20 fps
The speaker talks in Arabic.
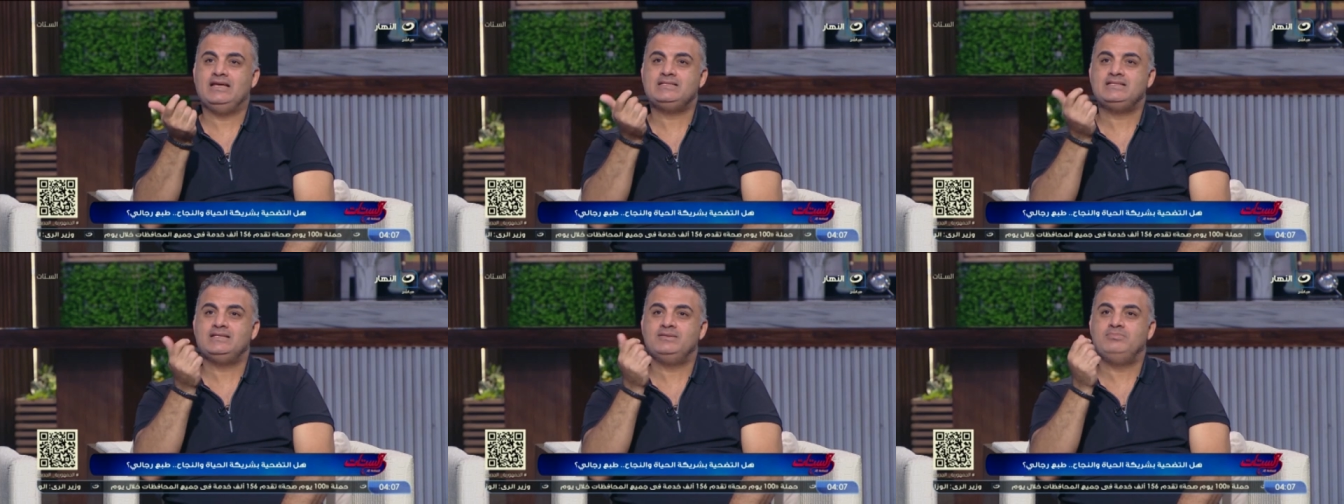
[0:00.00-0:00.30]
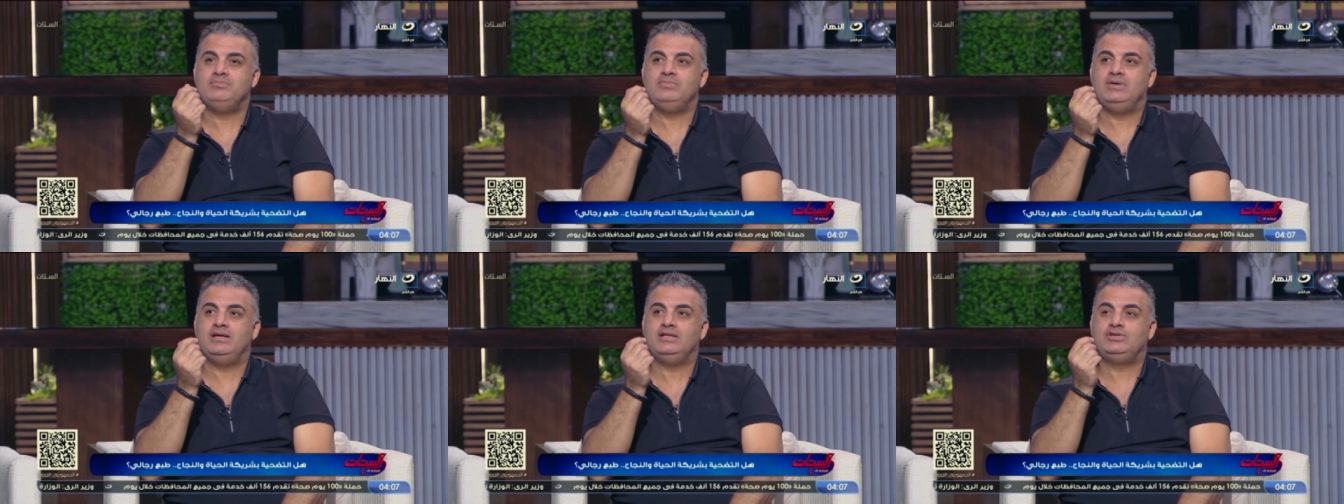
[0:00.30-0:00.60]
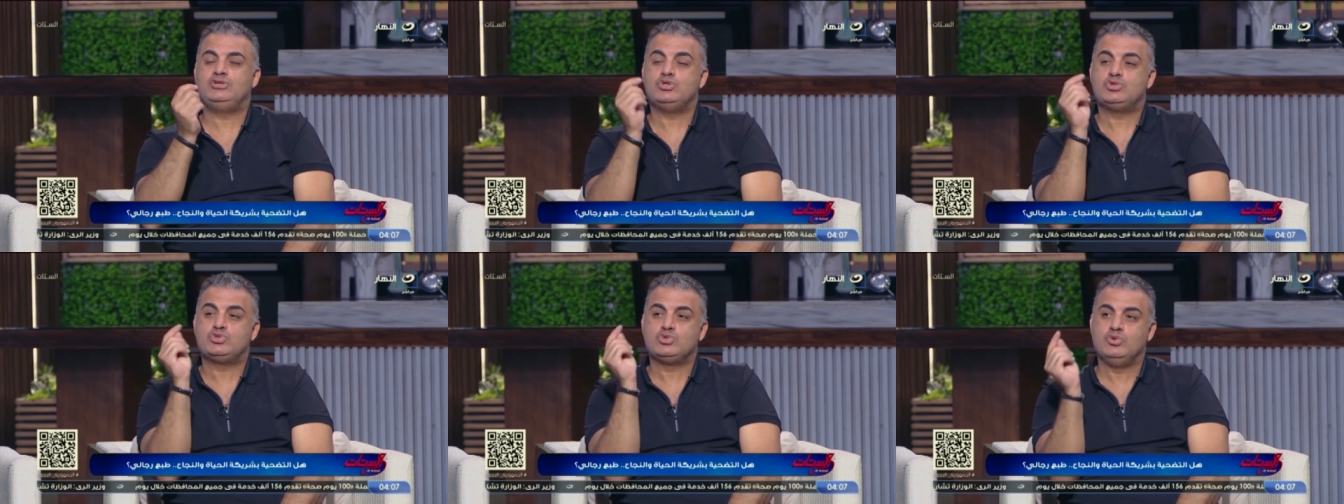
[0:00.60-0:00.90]

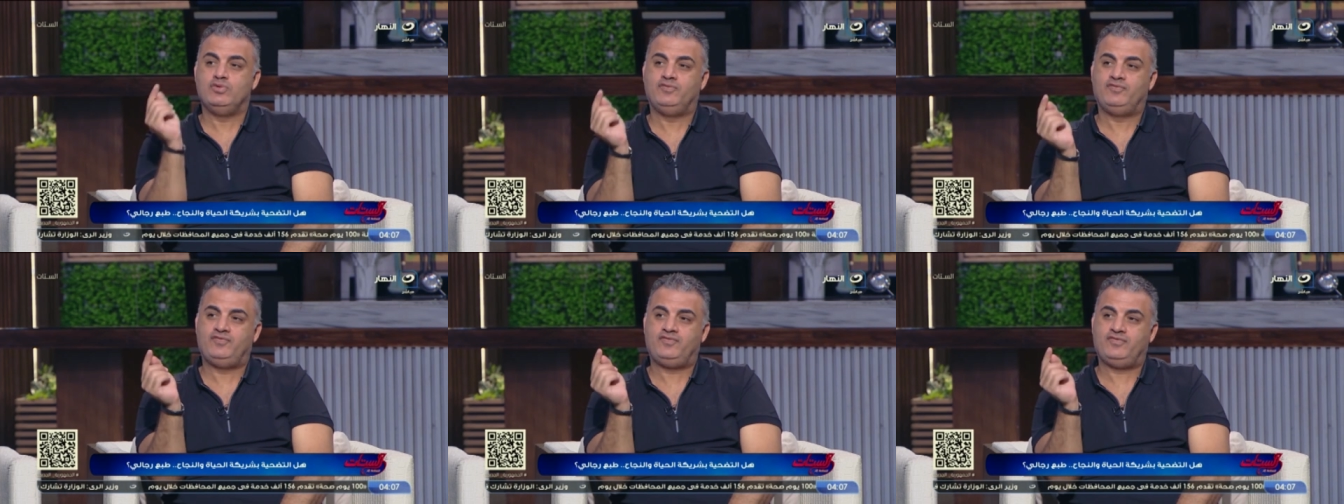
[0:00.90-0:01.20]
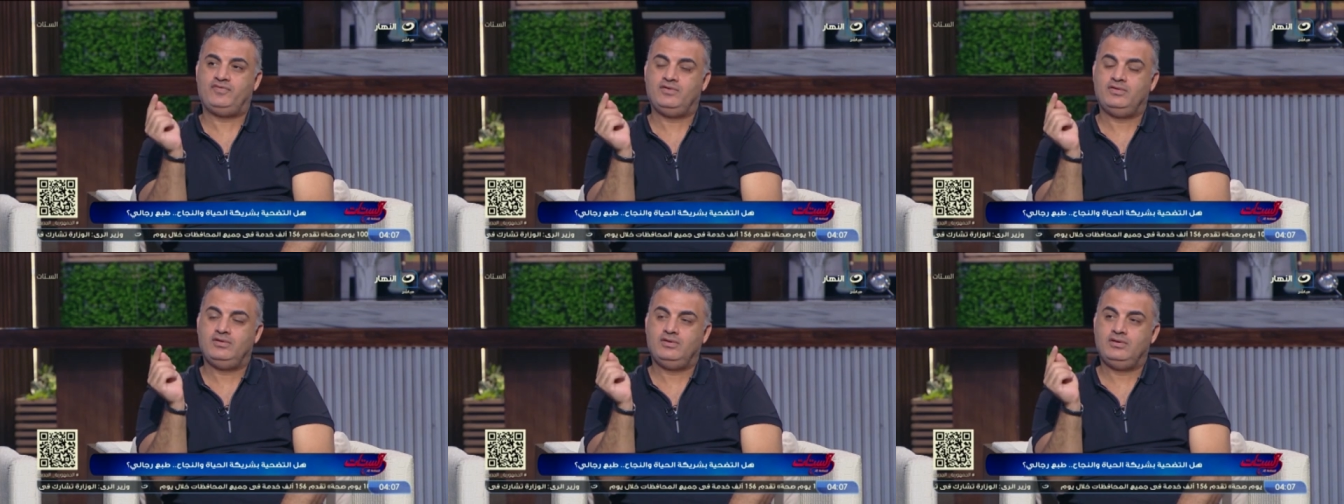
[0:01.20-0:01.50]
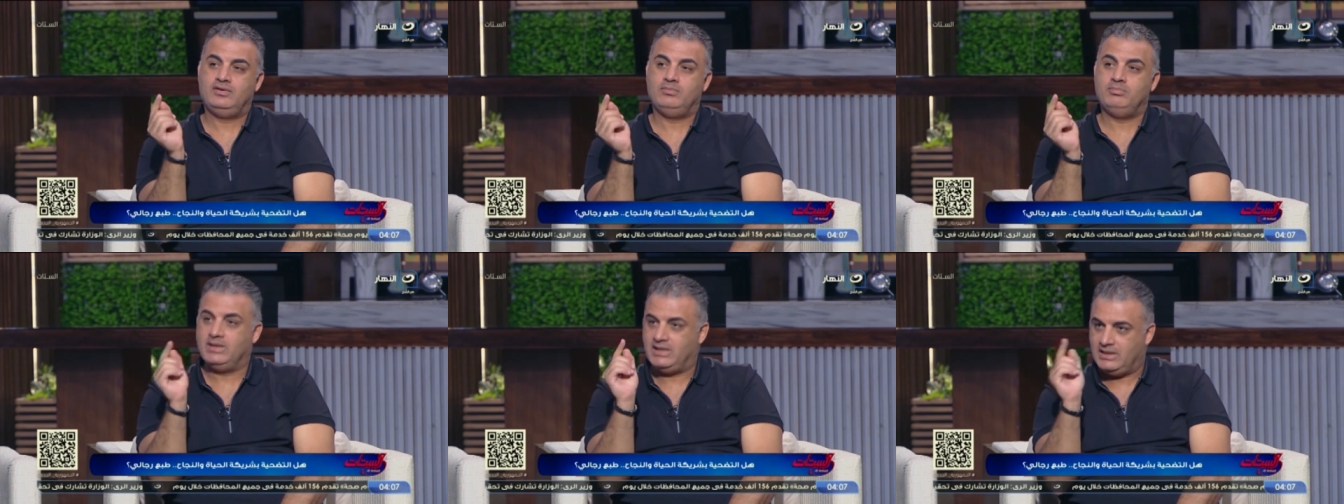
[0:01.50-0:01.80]
لازم تشوف
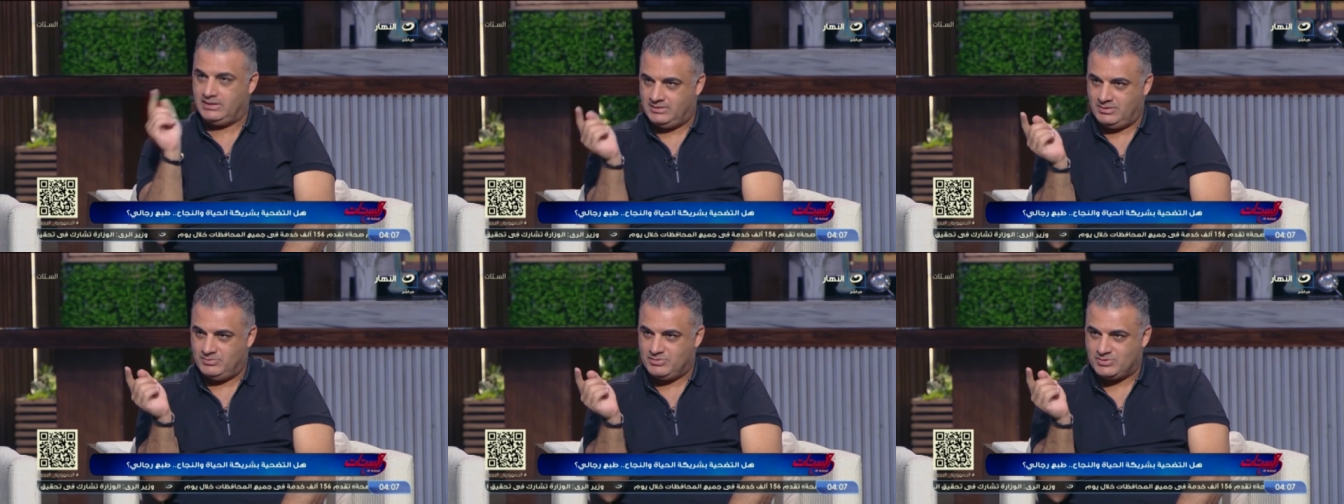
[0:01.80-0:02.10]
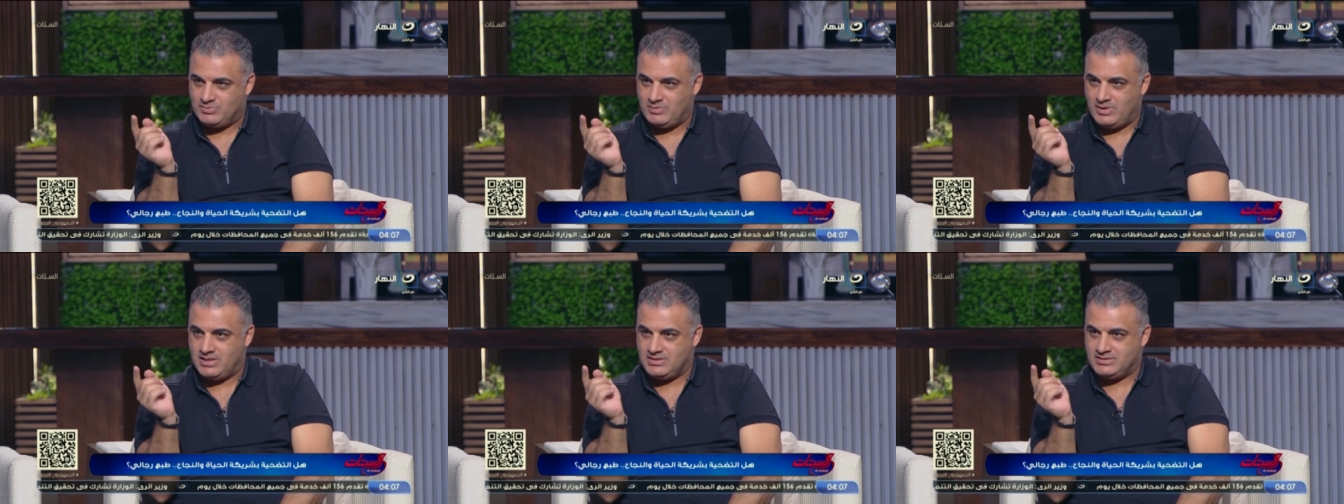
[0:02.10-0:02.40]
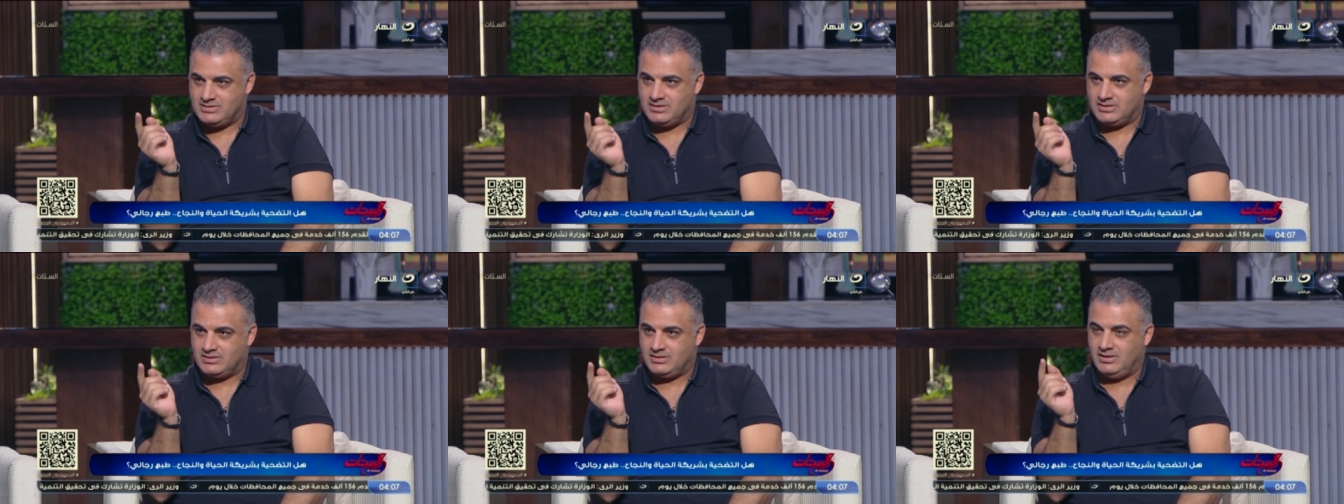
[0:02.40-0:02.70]
بجد مش
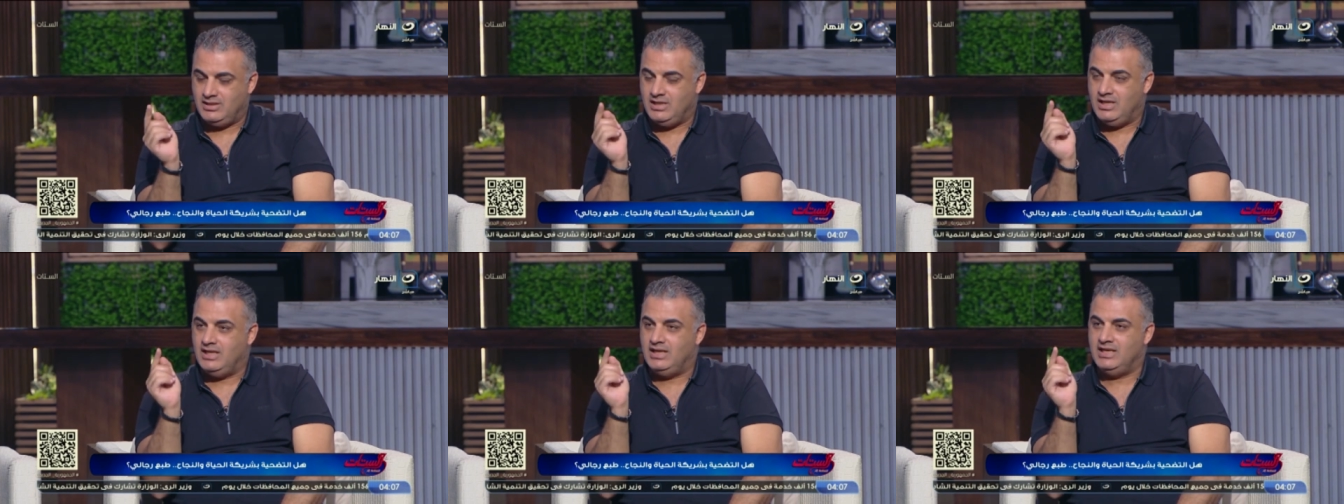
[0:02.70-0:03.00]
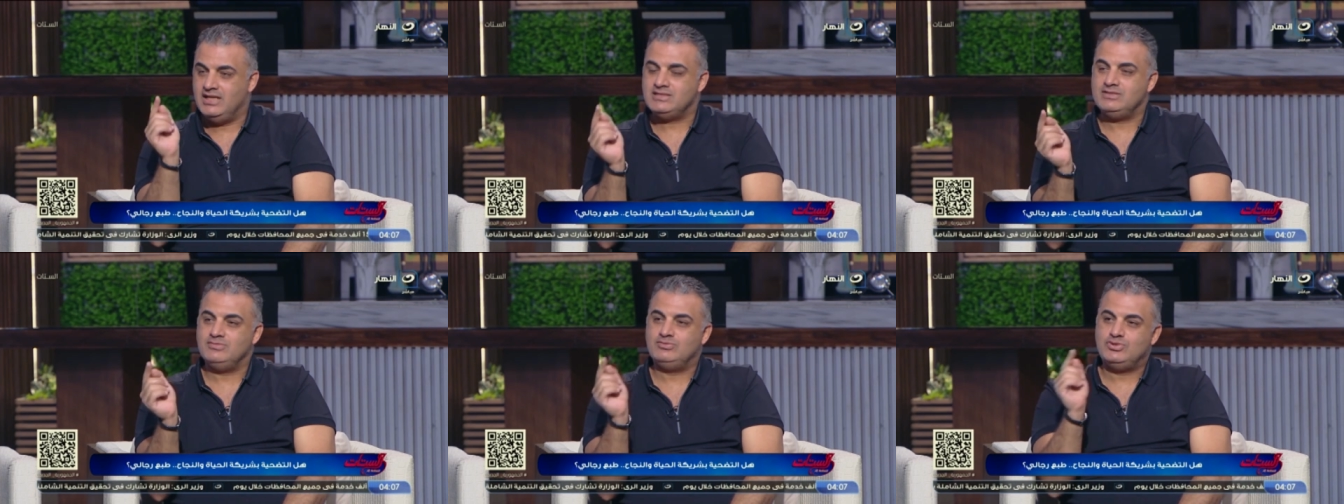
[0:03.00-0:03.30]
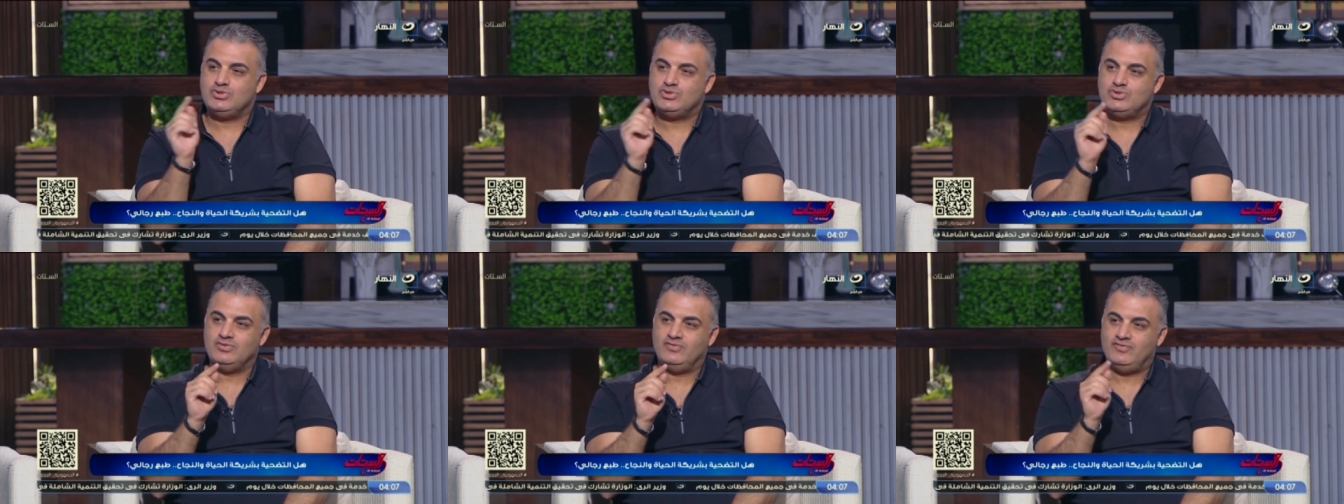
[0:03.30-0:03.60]
بهزر لازم
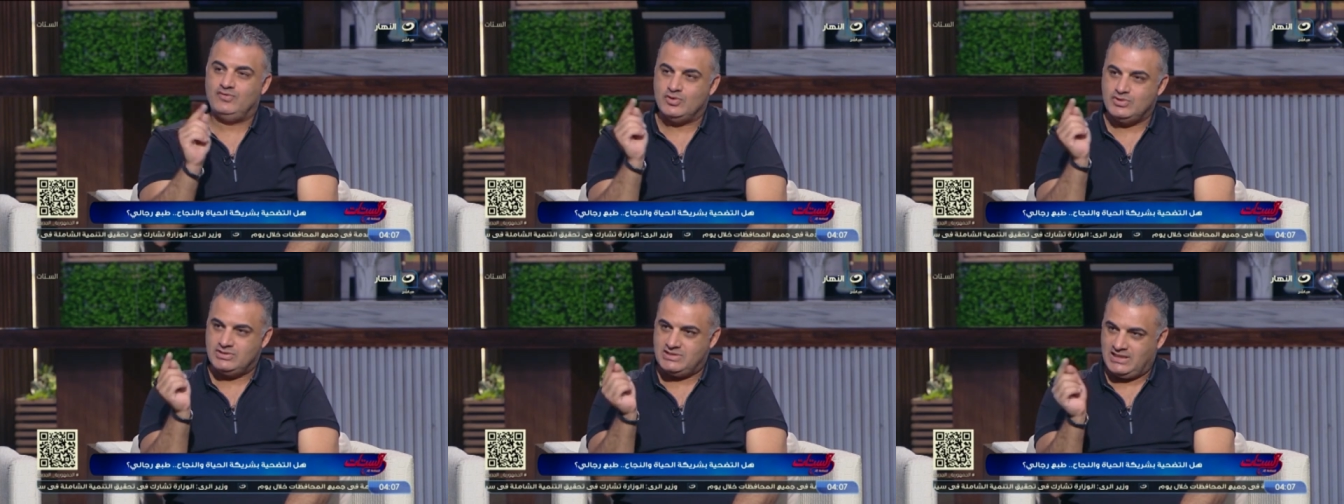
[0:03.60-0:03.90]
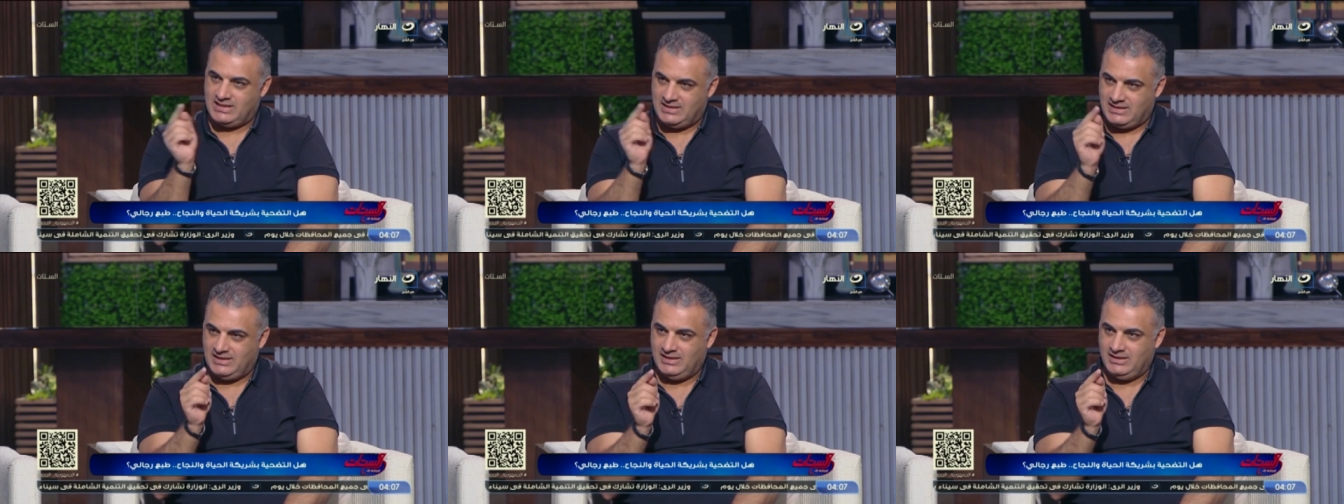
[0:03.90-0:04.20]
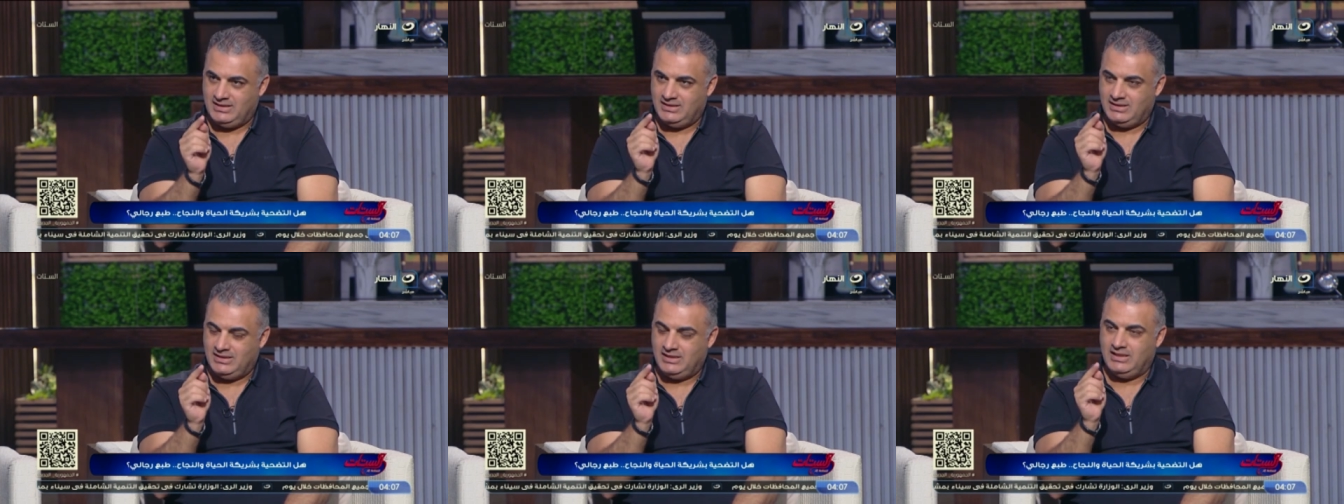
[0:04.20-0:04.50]
تشوف جوزها ده